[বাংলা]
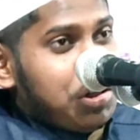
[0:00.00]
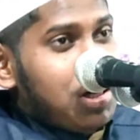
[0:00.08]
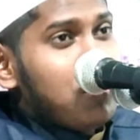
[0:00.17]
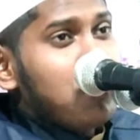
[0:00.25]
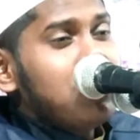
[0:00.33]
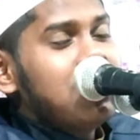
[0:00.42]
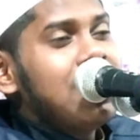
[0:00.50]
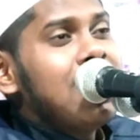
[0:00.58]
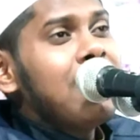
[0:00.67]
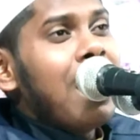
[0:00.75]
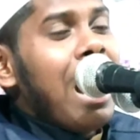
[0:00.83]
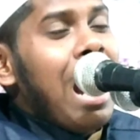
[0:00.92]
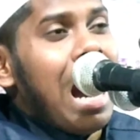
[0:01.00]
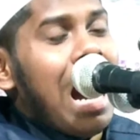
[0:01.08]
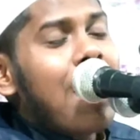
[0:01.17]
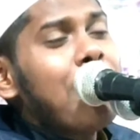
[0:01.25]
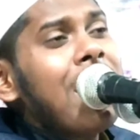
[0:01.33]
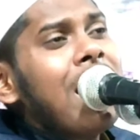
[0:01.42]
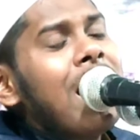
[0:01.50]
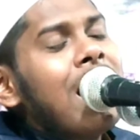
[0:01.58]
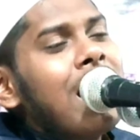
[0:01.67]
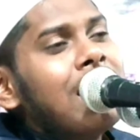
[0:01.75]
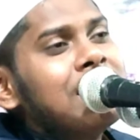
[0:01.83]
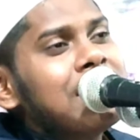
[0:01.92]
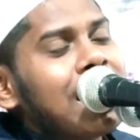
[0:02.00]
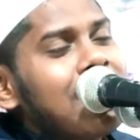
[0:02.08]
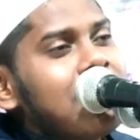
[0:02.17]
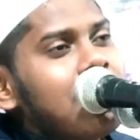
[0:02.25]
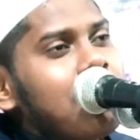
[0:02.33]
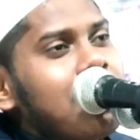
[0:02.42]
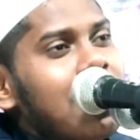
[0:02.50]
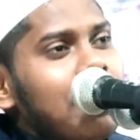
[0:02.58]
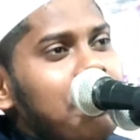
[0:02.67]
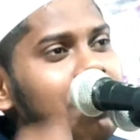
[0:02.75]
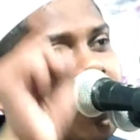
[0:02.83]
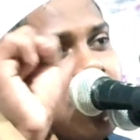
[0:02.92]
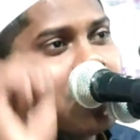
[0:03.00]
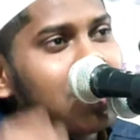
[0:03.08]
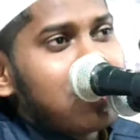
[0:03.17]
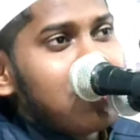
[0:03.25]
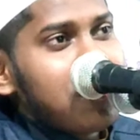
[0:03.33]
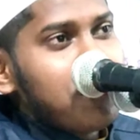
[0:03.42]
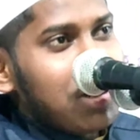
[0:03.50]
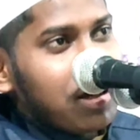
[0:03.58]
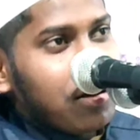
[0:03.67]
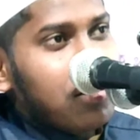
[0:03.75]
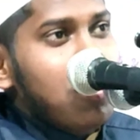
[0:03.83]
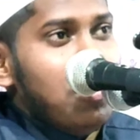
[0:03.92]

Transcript: সে হচ্ছে আমার জান নিবে আপনার জান নিবে